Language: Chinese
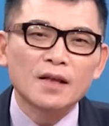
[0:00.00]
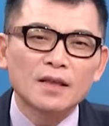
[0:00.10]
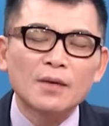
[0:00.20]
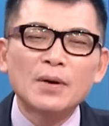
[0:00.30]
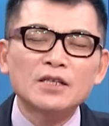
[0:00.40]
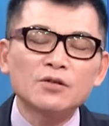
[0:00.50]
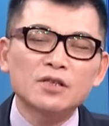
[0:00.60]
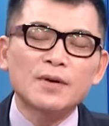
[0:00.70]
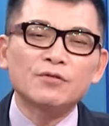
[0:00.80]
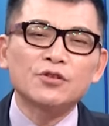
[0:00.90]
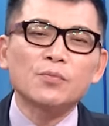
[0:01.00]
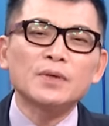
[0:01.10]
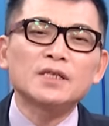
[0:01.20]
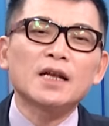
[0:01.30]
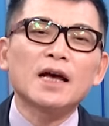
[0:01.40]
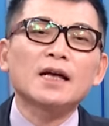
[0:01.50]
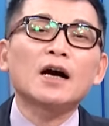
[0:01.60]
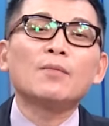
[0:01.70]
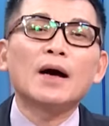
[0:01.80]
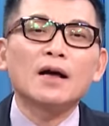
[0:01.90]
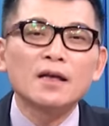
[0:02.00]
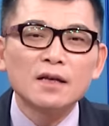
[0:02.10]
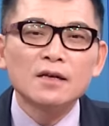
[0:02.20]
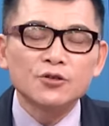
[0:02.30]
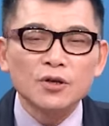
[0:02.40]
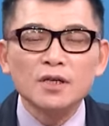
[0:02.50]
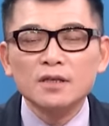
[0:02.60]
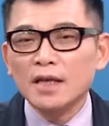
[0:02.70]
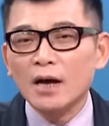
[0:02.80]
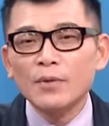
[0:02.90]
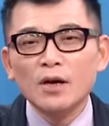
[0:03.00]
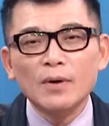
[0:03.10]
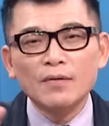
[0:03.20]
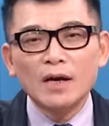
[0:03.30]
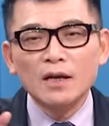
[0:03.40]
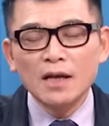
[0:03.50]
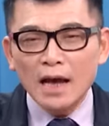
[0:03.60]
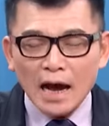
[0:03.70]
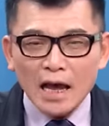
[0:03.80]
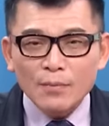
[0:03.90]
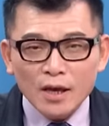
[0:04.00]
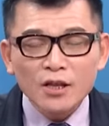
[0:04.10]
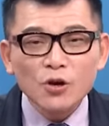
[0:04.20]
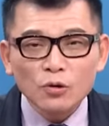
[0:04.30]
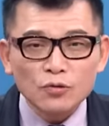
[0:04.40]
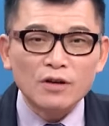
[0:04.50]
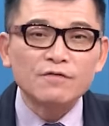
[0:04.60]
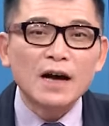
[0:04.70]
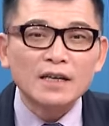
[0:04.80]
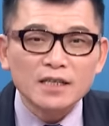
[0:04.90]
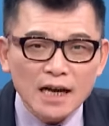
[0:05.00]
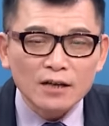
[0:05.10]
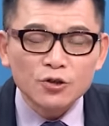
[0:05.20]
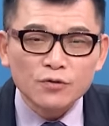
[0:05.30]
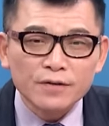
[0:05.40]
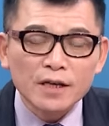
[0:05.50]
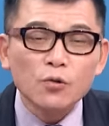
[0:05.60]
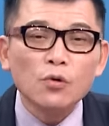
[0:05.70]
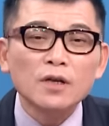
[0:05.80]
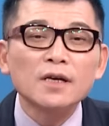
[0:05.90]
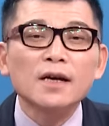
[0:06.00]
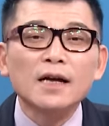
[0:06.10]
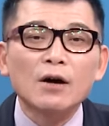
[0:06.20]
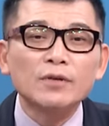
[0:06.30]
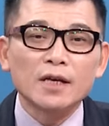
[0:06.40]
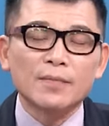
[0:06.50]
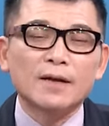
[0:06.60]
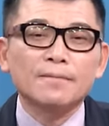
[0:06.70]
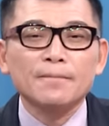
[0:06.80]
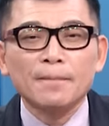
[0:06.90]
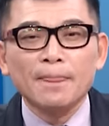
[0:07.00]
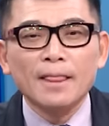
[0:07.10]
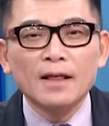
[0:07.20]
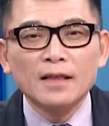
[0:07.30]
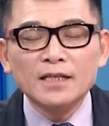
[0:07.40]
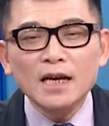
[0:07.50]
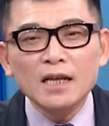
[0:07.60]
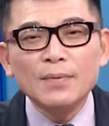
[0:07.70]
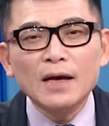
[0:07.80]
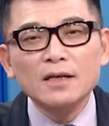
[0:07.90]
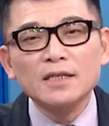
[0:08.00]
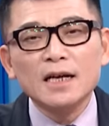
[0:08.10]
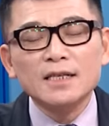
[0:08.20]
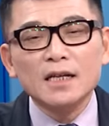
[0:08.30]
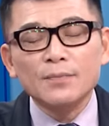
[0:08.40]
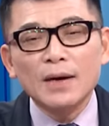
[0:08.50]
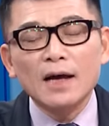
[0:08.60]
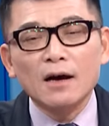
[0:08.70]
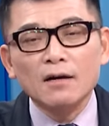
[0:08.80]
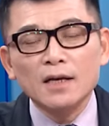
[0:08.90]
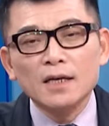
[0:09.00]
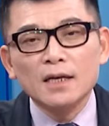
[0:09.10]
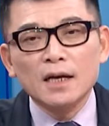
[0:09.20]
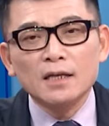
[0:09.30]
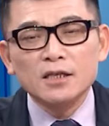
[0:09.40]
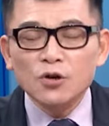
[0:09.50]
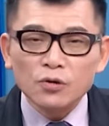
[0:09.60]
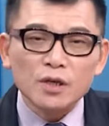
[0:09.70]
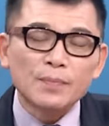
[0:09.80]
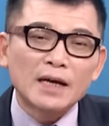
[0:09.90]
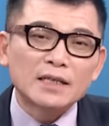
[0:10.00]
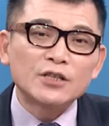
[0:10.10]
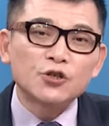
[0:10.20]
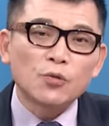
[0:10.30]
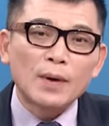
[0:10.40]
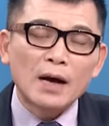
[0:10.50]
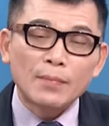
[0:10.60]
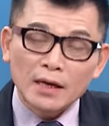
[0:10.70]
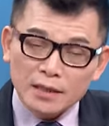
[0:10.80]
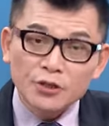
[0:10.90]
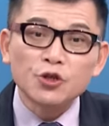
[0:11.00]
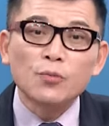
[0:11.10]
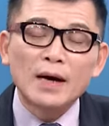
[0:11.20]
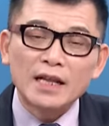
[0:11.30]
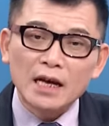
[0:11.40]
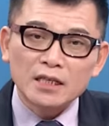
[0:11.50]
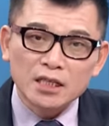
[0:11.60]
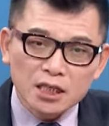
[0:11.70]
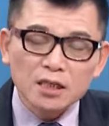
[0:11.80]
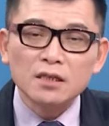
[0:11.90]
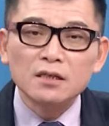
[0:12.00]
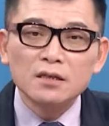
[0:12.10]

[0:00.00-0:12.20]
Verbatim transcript: 那八千四百五十六比现在还高嘛，所以它没有办法，还没扭转方向，除非过了那个高点嘛。那下礼拜跟下下礼拜哈，呃，是扣底八三九八、八三九八两次，